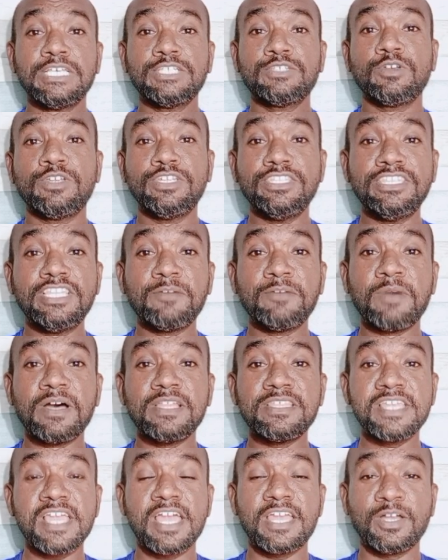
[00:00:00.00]
ஸோ இந்த
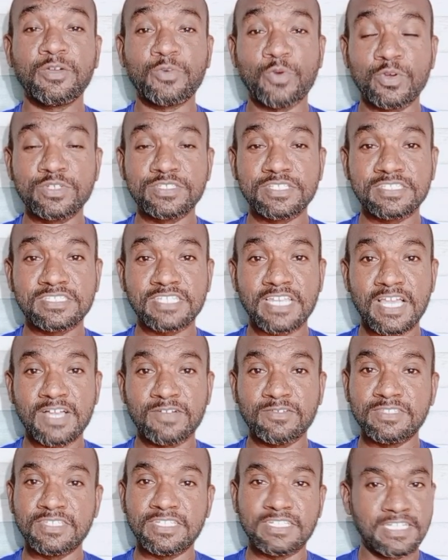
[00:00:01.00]
மாதிரியான
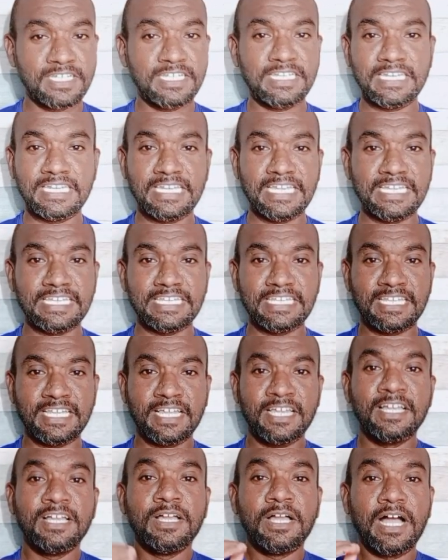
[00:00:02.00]
கோர்சஸ்க்கெலாம் வந்துட்டு நீட்டு
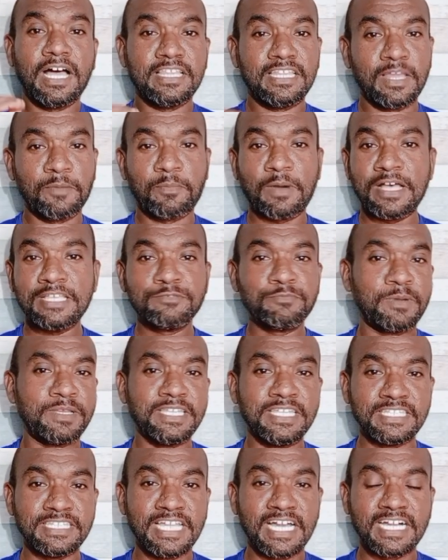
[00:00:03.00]
அதில் பாஸ்
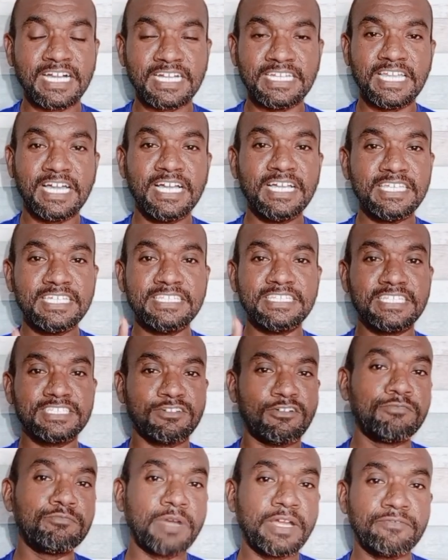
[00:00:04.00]
பண்ணியிருந்தாங்கன்னா இந்த
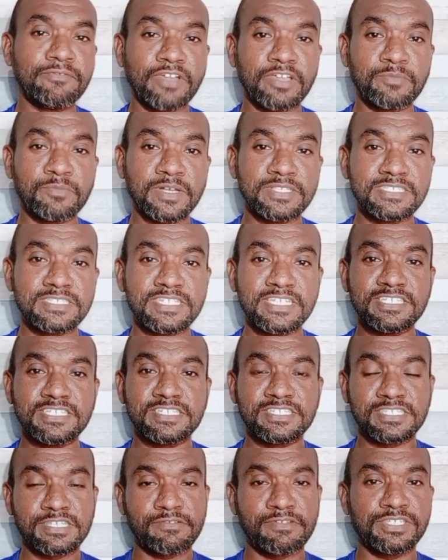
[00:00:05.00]
செவன் பாயிண்ட் ஃபைவ் பர்சன்டேஜ்
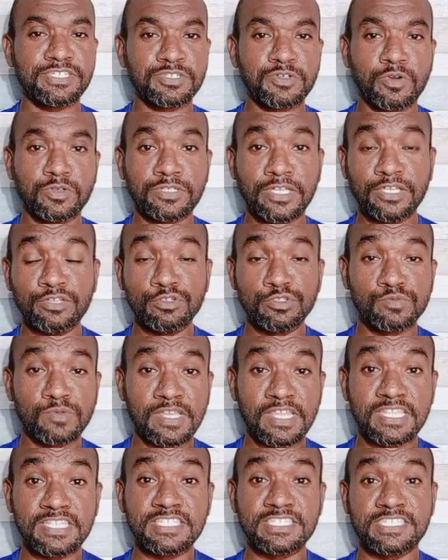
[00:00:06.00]
ரிசர்வேஷன் கோட்டாக
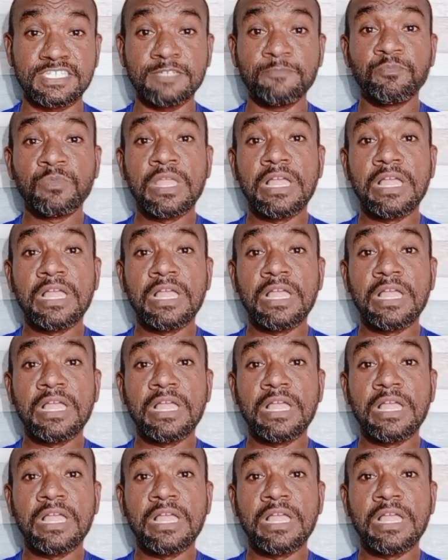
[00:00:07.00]
யூஸ்ஃபுல்லாக இருந்துச்சு